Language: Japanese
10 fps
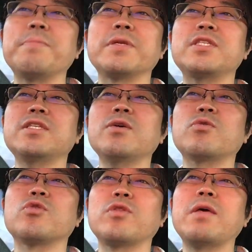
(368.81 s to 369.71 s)
まあ、小さい
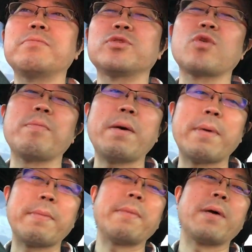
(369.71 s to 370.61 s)
頃のね息子は
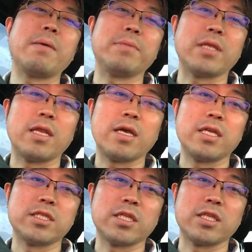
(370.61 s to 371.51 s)
ママママみたいな
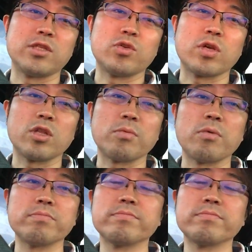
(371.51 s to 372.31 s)
感じだったでしょうけども、